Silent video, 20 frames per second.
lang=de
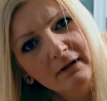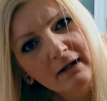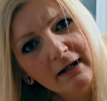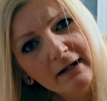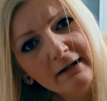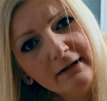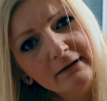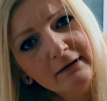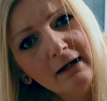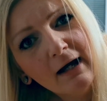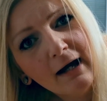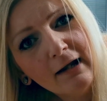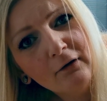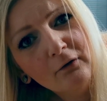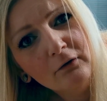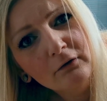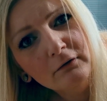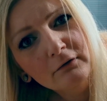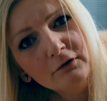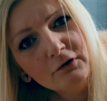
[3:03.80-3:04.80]
Hey,
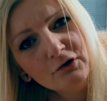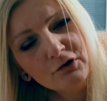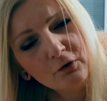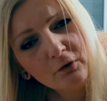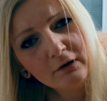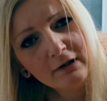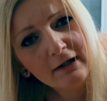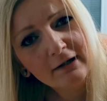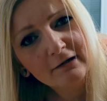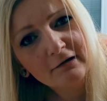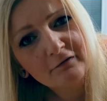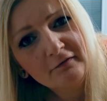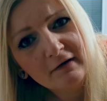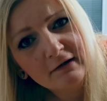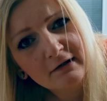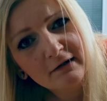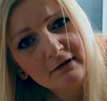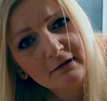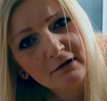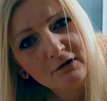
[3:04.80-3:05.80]
hallo, Schokolade ist
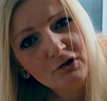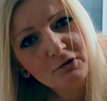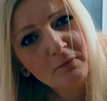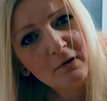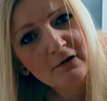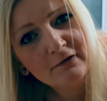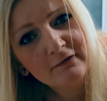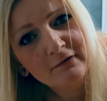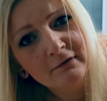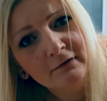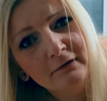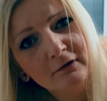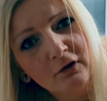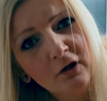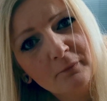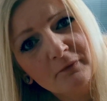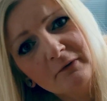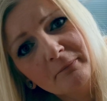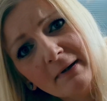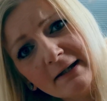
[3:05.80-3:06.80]
fertig, geschmolzen.
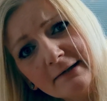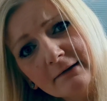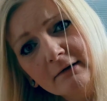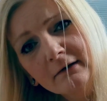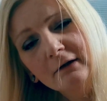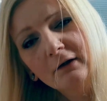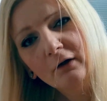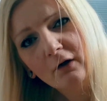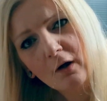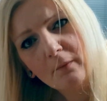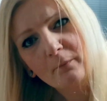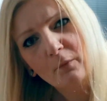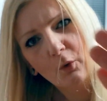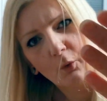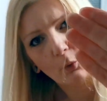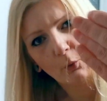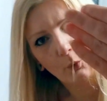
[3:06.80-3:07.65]
Kommst du mit? Komm.